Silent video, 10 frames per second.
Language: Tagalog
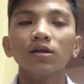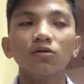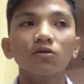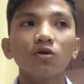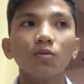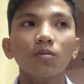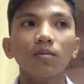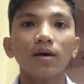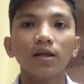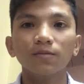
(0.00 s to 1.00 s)
sa totoo po
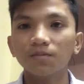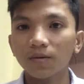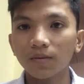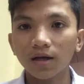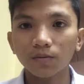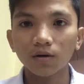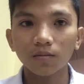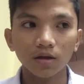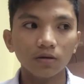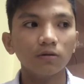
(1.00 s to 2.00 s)
mabait, mabait po
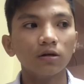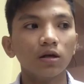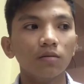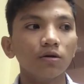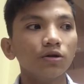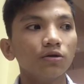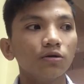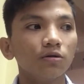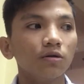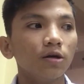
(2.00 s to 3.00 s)
kami dito ng
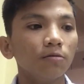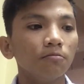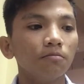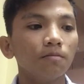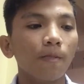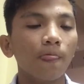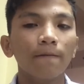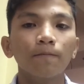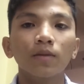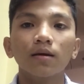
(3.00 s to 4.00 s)
immersion. Um,
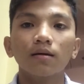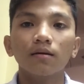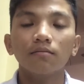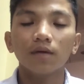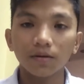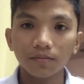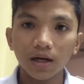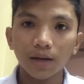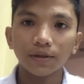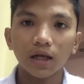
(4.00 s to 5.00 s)
Maraming
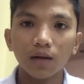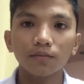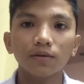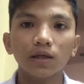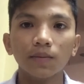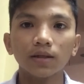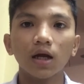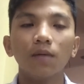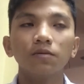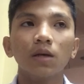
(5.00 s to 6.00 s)
maraming salamat po sa
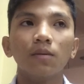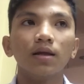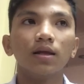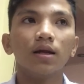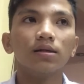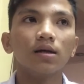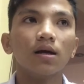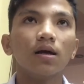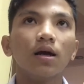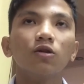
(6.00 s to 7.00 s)
pagtanggap sa amin Ate Risa.
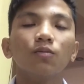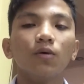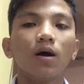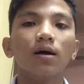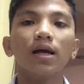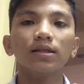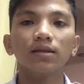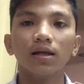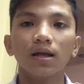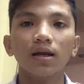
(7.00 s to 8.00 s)
Ito po ang last
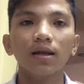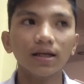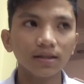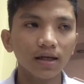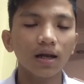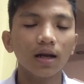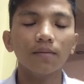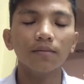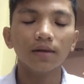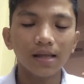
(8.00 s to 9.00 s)
day niyan. Last day na,
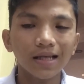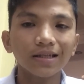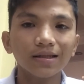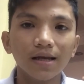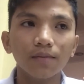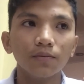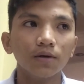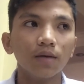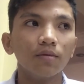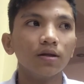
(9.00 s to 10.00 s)
na last day na po
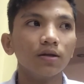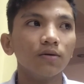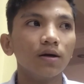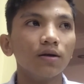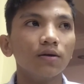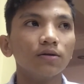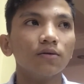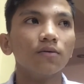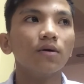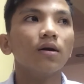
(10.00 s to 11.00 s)
namin dito ngayon.
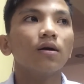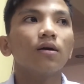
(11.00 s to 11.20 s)
So